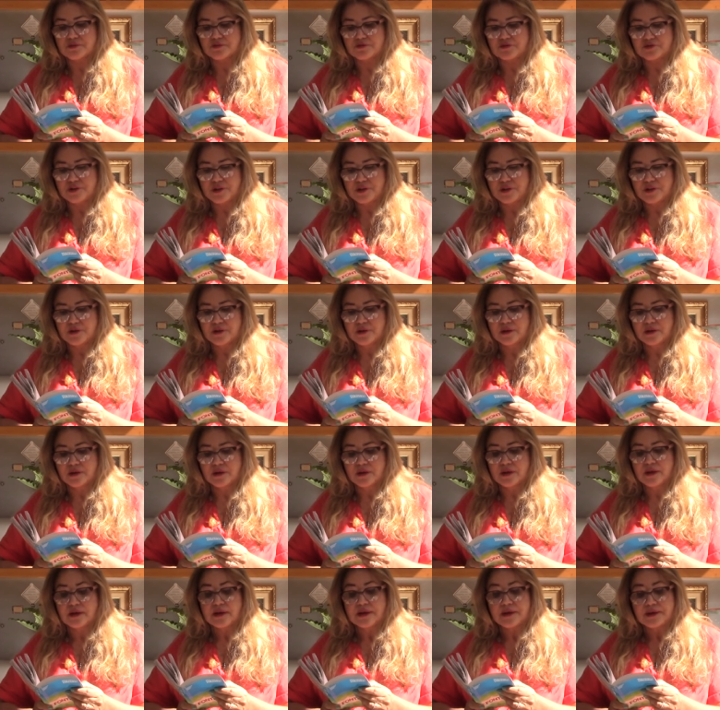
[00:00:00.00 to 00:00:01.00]

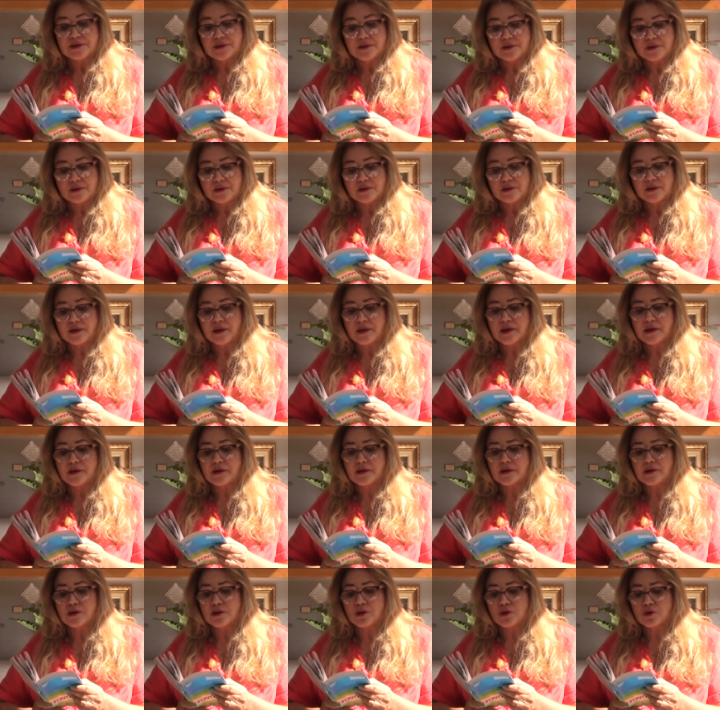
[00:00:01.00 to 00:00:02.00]
vida e em
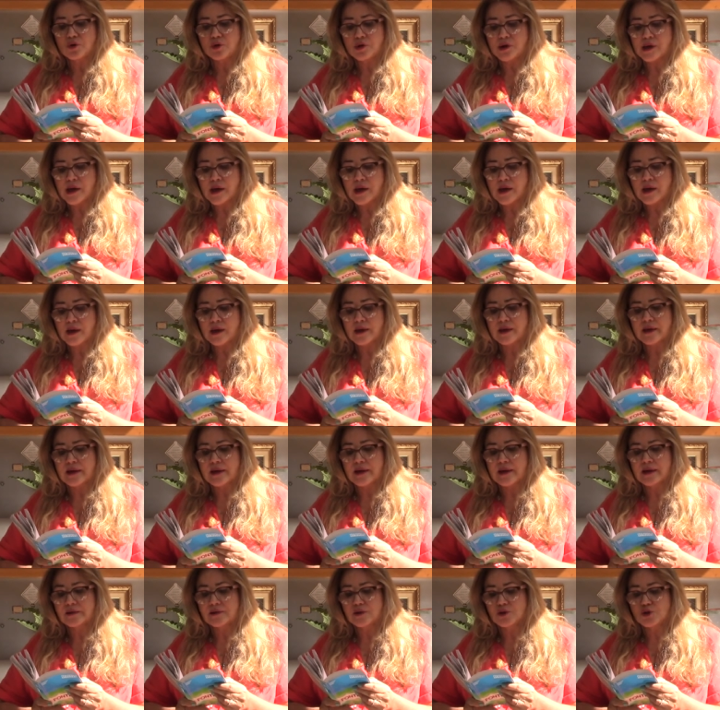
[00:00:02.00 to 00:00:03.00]
quinhonhar
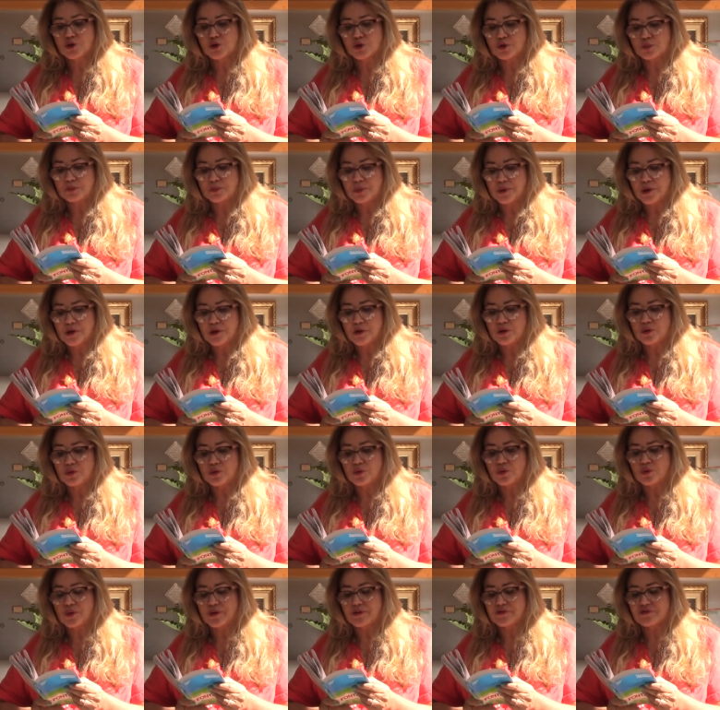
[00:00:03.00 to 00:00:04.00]
cada
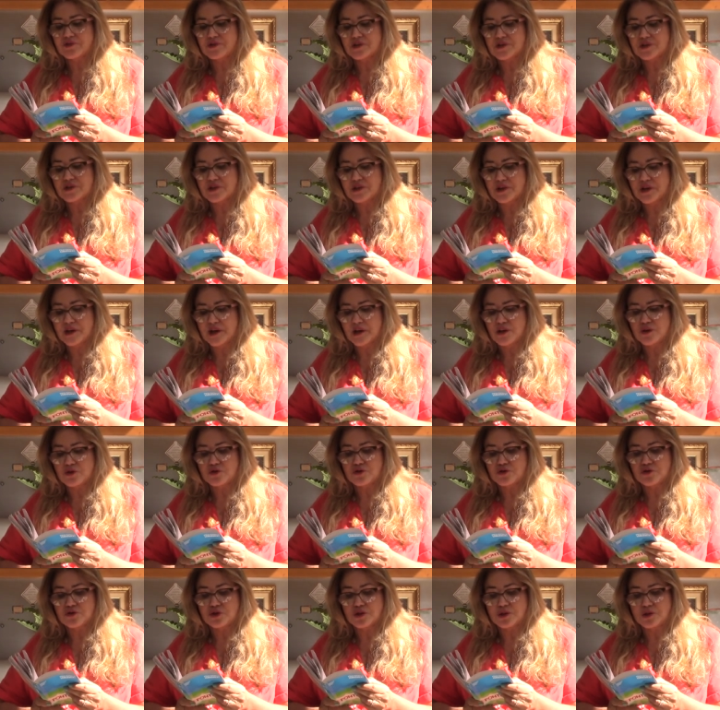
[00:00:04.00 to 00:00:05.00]
espírito com
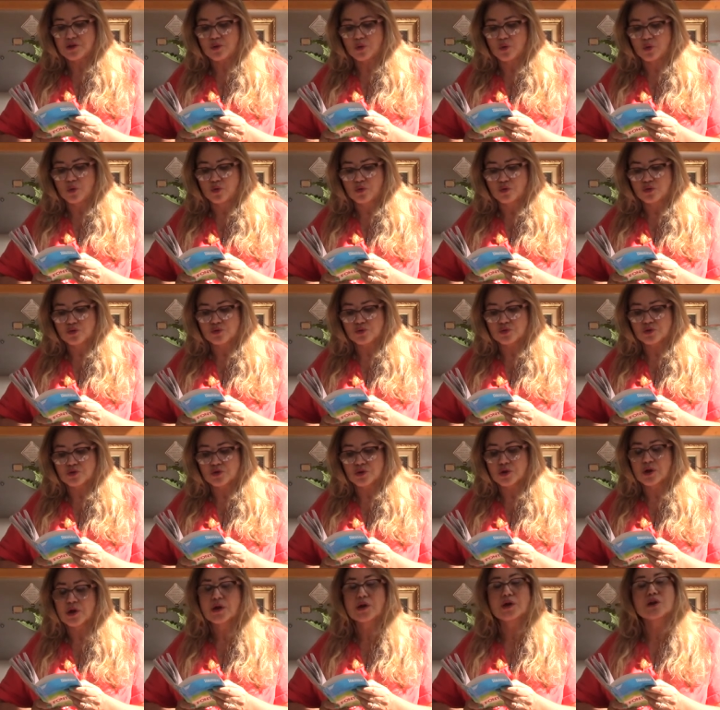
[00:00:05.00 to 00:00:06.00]
eficientes
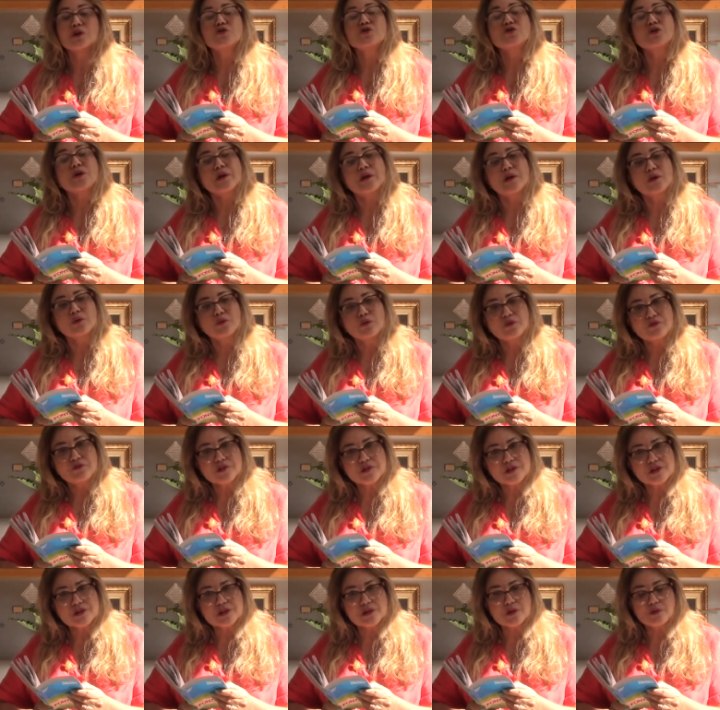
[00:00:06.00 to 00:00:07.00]
recursos de
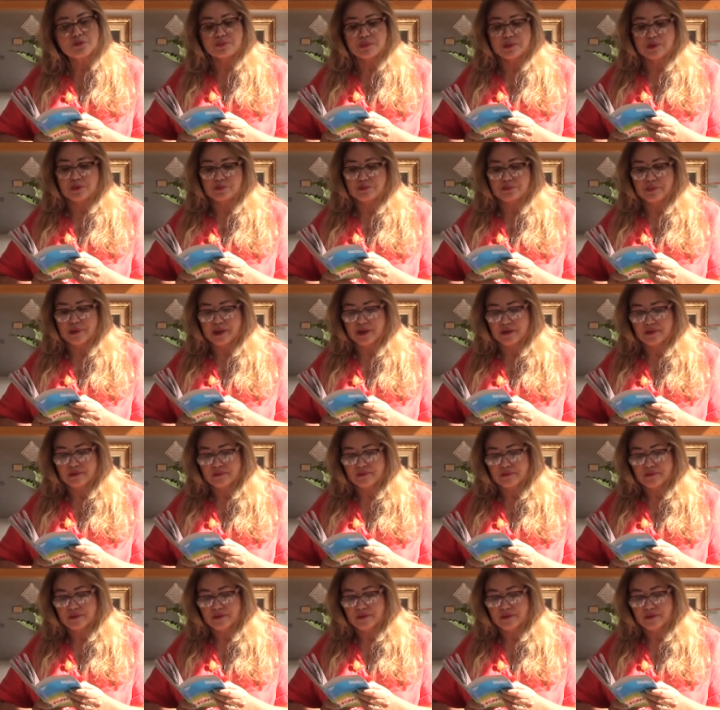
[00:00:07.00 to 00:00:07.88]
renovação para o bem.